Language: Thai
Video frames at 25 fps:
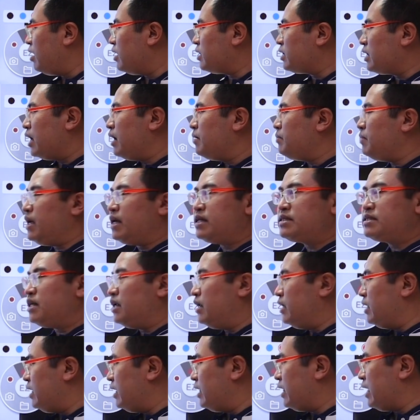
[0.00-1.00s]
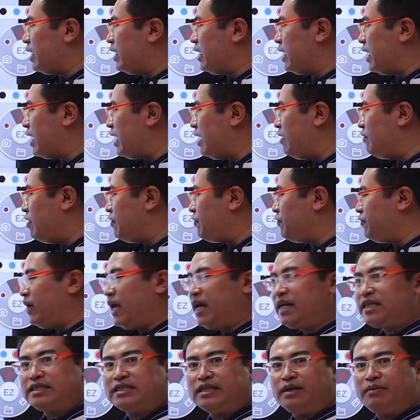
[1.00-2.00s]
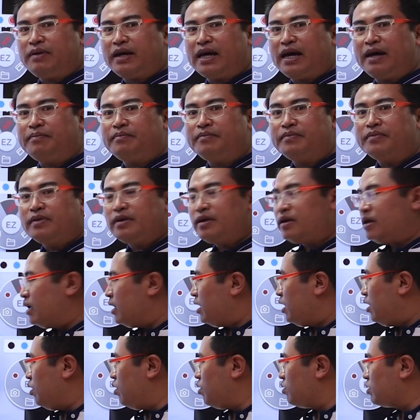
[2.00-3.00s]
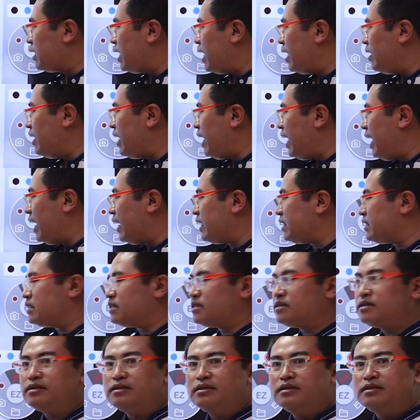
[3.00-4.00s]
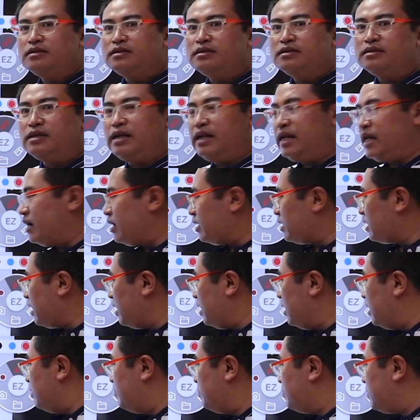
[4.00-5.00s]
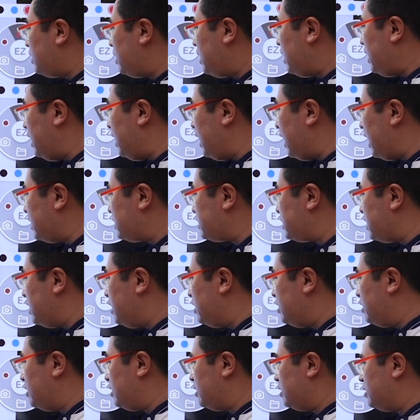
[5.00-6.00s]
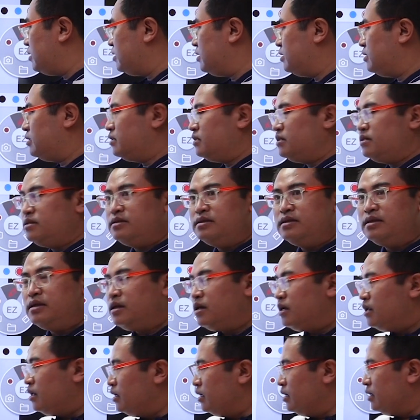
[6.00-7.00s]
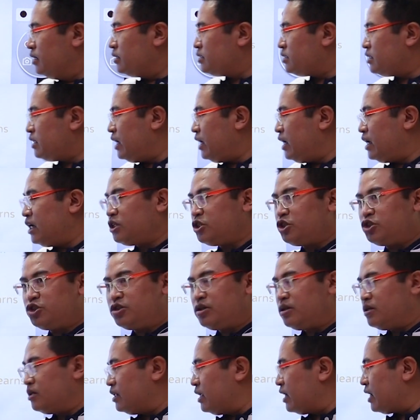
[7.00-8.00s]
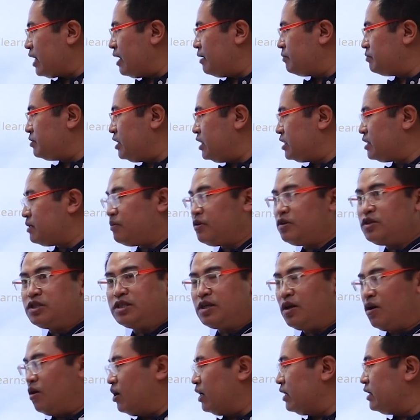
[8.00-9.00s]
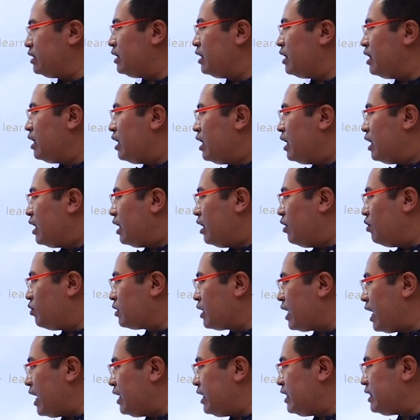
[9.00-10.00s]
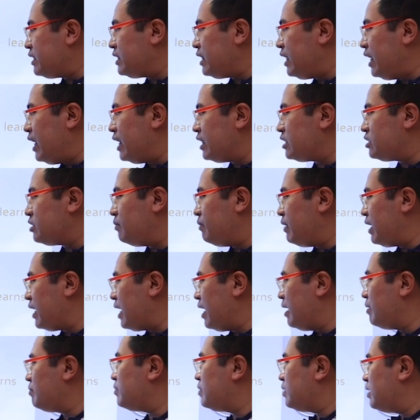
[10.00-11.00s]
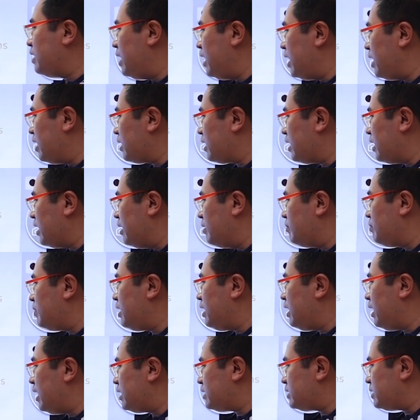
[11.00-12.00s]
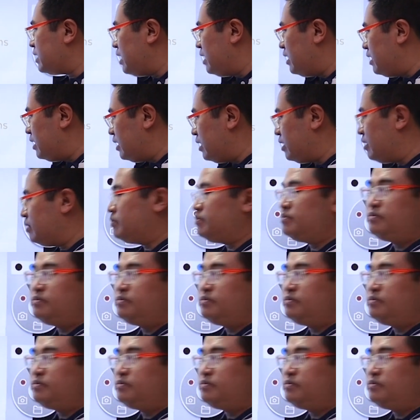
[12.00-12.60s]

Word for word: ก็เติม es เลยอย่างเงี้ยอย่างเงี้ยคำว่า fix เห็นไหมครับลงท้ายด้วย x นักเรียนก็เติม es ได้เลย หรือ teach นะครับ teach แปลว่าสอนลงท้ายด้วย ch ใช่ไหมครับ นักเรียนก็เติม es ได้เลย